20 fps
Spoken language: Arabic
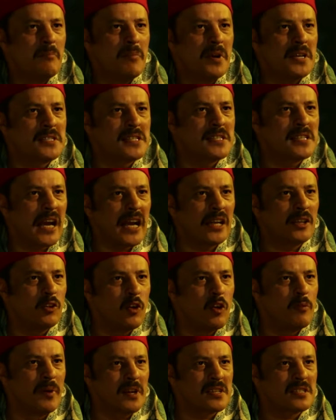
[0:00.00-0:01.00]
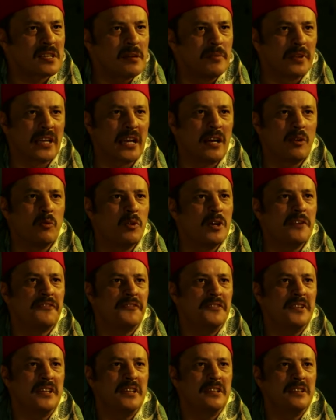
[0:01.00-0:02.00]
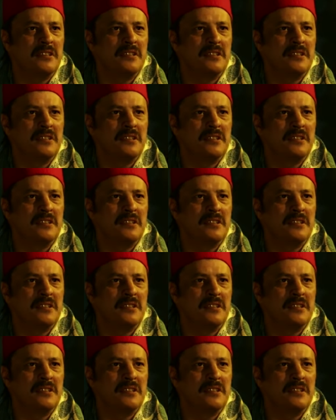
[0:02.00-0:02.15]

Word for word: بس ساعات له بصه بتخوفني